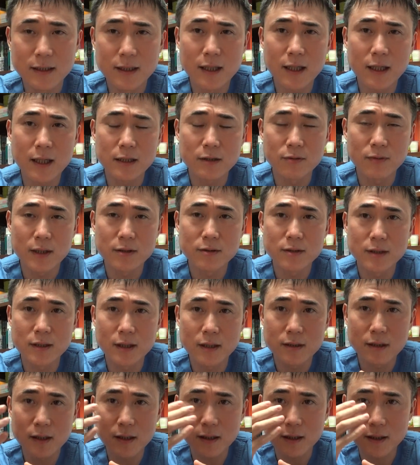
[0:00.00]
明らかに悪いん
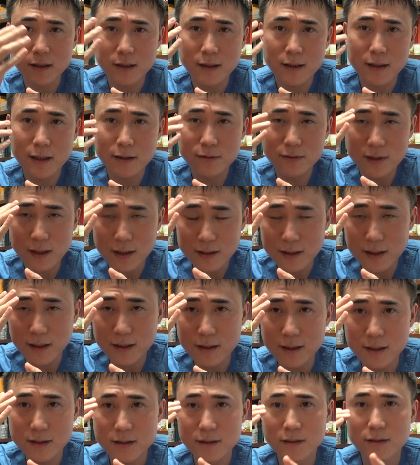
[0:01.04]
だったら片側の眼瞼
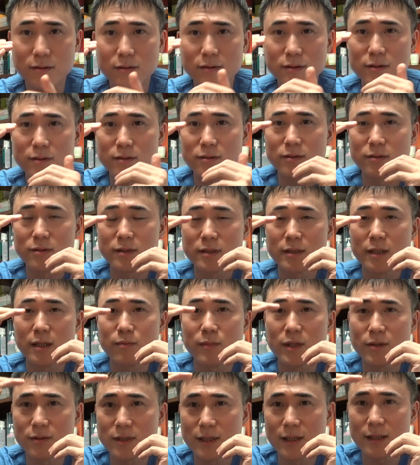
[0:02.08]
下垂に手術して
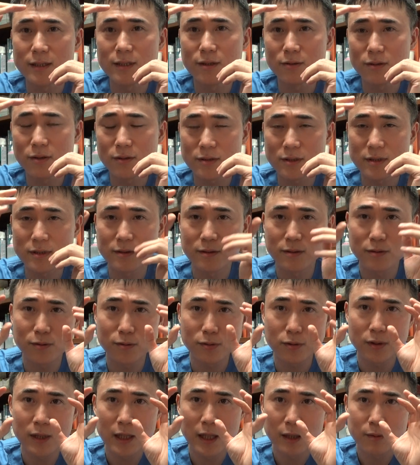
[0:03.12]
目の開きを良くする
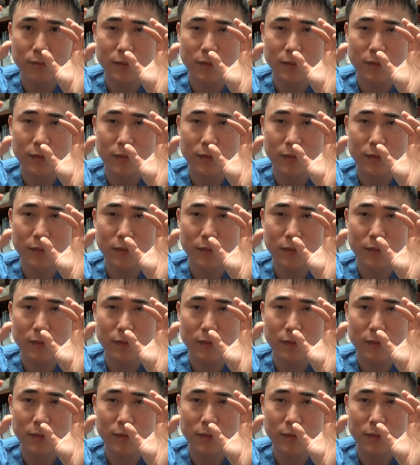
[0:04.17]
と、